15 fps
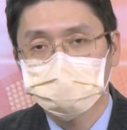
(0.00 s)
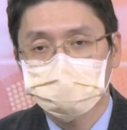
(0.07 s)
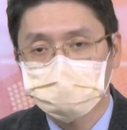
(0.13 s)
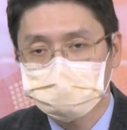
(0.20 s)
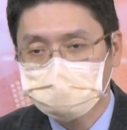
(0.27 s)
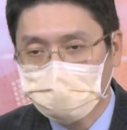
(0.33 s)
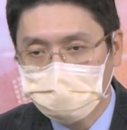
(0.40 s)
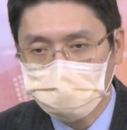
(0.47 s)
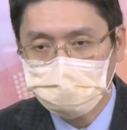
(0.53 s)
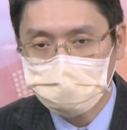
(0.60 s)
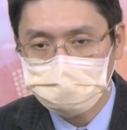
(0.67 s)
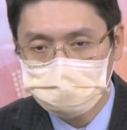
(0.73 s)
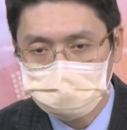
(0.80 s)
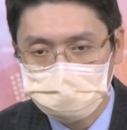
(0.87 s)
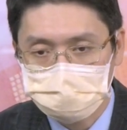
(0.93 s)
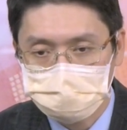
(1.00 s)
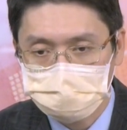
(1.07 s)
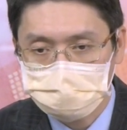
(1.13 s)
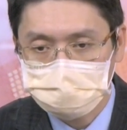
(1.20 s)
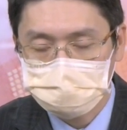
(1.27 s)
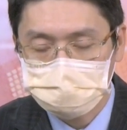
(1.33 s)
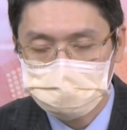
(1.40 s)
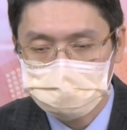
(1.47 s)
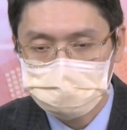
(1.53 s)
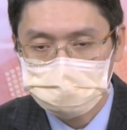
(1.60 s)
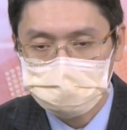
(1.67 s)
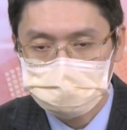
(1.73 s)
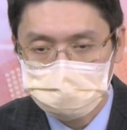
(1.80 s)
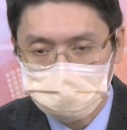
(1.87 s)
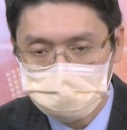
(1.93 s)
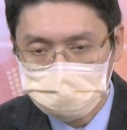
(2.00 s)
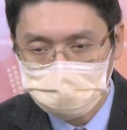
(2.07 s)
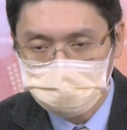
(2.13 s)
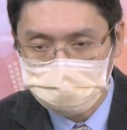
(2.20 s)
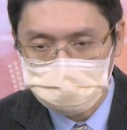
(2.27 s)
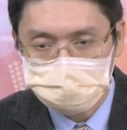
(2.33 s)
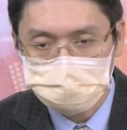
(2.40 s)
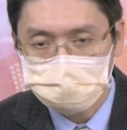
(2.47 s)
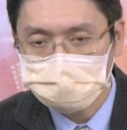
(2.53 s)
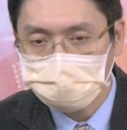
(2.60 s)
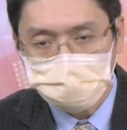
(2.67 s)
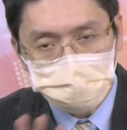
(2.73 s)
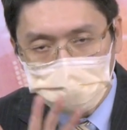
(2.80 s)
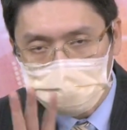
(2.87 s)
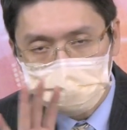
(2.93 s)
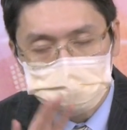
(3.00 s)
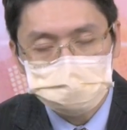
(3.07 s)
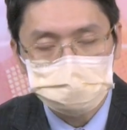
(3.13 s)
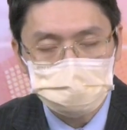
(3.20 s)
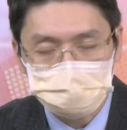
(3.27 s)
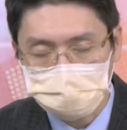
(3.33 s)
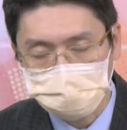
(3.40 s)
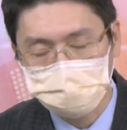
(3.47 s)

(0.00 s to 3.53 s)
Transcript: 叉八六的这一些领域的跑得不顺了，